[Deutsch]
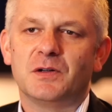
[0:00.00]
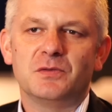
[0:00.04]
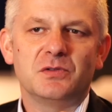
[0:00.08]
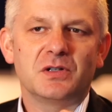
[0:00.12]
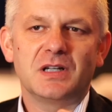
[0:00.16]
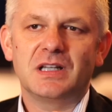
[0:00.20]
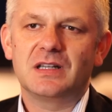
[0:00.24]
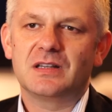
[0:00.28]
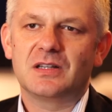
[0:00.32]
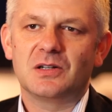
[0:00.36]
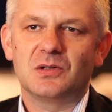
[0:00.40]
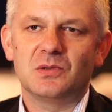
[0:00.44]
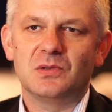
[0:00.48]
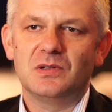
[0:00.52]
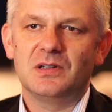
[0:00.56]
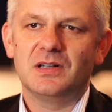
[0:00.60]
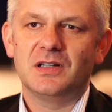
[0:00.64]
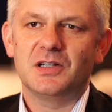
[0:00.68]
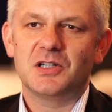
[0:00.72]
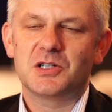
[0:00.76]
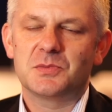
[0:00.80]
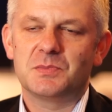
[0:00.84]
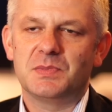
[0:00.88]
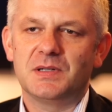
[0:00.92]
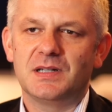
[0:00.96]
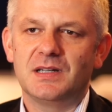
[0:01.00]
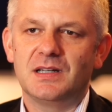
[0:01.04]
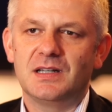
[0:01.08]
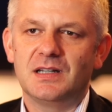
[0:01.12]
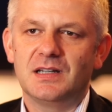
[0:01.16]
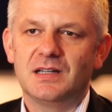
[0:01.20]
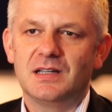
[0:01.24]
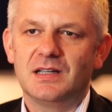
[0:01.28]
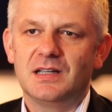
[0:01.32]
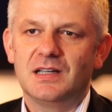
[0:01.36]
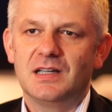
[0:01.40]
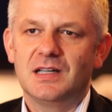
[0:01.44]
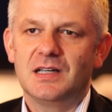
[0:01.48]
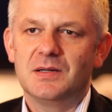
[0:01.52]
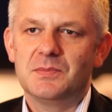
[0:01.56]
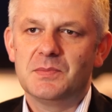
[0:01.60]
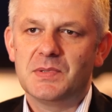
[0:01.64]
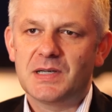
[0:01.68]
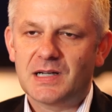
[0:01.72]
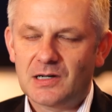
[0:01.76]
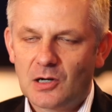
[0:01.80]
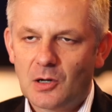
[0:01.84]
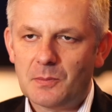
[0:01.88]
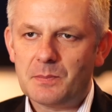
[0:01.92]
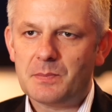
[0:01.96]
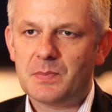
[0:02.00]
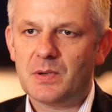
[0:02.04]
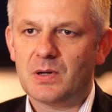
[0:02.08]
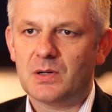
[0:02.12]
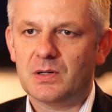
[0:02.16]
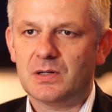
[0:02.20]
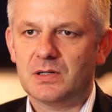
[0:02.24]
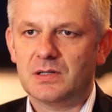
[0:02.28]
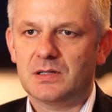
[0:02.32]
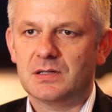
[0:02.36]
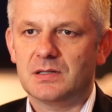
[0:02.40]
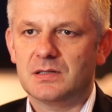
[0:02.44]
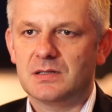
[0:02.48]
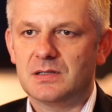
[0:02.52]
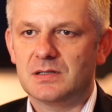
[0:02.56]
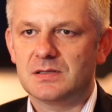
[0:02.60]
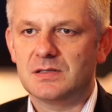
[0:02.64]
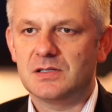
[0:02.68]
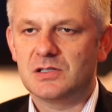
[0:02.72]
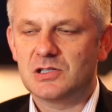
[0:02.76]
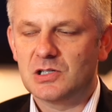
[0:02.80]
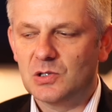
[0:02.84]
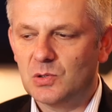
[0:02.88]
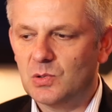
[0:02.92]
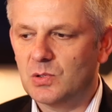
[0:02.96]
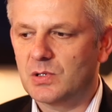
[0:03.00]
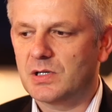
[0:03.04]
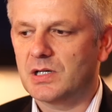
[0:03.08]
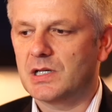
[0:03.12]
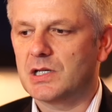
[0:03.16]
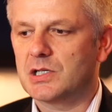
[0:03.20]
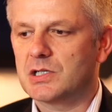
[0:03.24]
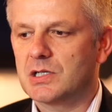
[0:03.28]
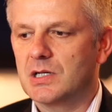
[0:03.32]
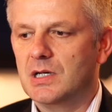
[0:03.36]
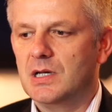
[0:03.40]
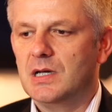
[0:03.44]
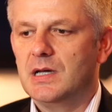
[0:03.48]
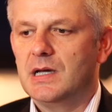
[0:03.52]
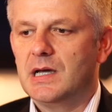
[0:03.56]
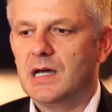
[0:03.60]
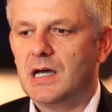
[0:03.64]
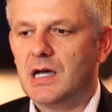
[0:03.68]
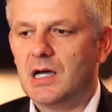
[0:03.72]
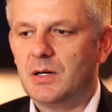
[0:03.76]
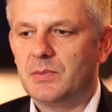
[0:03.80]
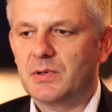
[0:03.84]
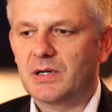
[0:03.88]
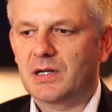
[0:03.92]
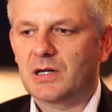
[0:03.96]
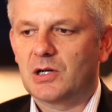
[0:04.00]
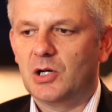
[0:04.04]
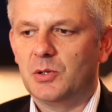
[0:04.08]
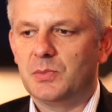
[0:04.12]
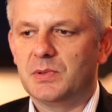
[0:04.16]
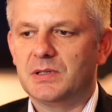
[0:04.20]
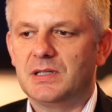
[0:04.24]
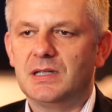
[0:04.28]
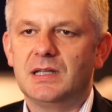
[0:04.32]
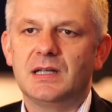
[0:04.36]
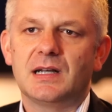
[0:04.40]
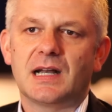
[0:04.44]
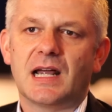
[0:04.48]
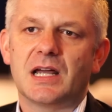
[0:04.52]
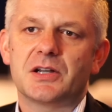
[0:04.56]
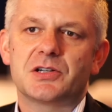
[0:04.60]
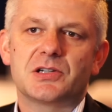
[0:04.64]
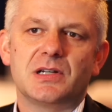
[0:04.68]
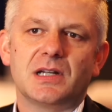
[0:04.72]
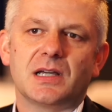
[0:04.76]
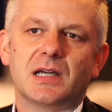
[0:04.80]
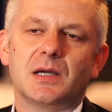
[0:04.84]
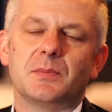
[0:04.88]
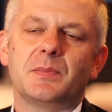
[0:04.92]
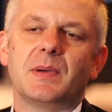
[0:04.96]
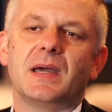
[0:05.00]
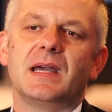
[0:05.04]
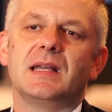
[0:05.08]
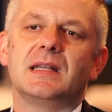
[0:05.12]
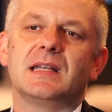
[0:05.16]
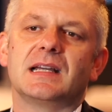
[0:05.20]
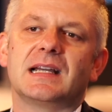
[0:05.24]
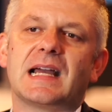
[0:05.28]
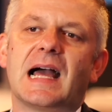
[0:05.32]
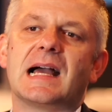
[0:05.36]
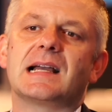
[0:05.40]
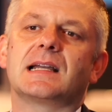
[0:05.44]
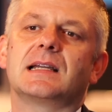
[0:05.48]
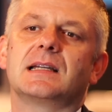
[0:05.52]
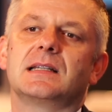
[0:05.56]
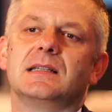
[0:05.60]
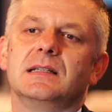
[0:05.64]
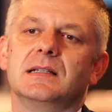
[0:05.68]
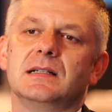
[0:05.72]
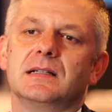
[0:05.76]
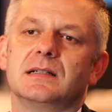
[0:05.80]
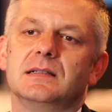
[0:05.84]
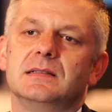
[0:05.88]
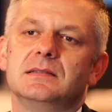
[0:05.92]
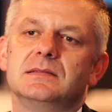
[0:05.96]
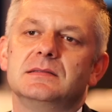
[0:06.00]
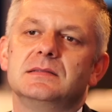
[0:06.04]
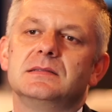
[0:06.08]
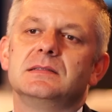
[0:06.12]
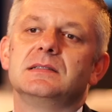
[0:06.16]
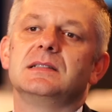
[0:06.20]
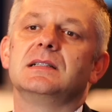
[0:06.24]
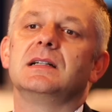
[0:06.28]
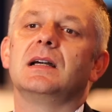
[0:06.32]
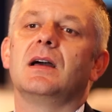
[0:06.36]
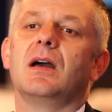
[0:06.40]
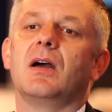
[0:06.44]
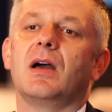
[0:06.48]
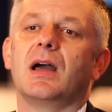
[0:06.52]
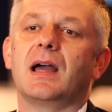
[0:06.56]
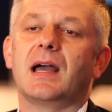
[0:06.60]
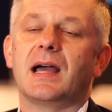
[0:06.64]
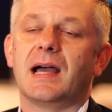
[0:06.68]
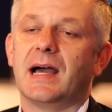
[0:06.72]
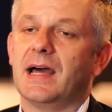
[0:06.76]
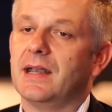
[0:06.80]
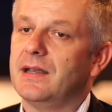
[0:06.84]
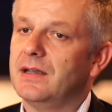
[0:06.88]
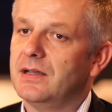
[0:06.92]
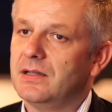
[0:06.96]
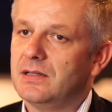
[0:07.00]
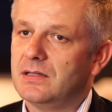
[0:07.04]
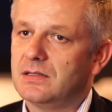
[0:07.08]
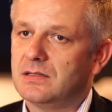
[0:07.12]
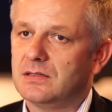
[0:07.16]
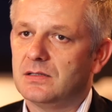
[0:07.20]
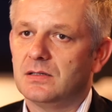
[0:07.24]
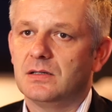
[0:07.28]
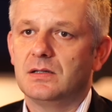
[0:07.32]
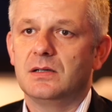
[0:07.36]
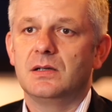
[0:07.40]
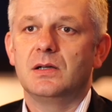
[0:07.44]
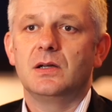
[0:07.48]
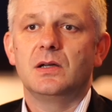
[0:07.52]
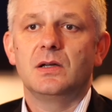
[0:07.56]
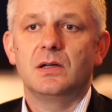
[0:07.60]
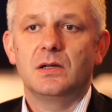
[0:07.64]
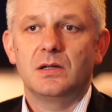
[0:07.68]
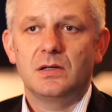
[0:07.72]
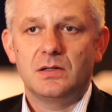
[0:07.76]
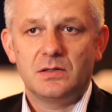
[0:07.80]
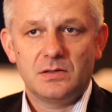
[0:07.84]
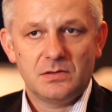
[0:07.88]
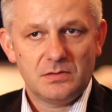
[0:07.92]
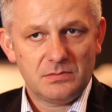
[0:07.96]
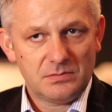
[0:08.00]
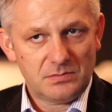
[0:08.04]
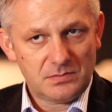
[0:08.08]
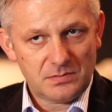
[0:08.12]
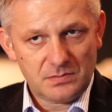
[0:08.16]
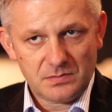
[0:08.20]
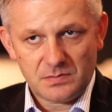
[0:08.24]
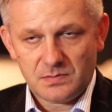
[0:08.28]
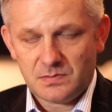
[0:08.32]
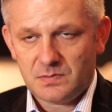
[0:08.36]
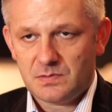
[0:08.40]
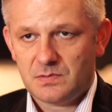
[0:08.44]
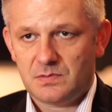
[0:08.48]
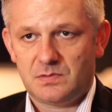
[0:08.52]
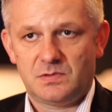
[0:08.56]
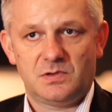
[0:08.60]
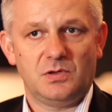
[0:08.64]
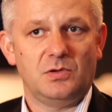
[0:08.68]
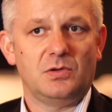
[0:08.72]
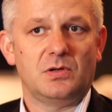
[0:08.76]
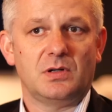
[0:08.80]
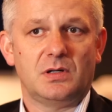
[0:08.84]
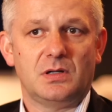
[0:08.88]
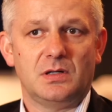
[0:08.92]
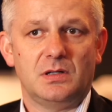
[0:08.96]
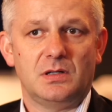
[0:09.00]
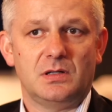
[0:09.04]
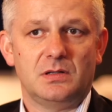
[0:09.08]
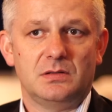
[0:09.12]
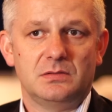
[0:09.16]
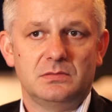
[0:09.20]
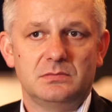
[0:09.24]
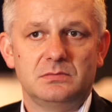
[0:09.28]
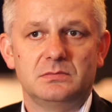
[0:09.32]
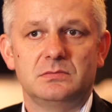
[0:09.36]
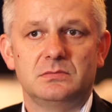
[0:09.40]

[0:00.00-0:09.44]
Favoritenrolle ist bei, bei Gladbach, das ist logisch. Aber ich glaube, die restlichen beiden Gegner kennen Zürcher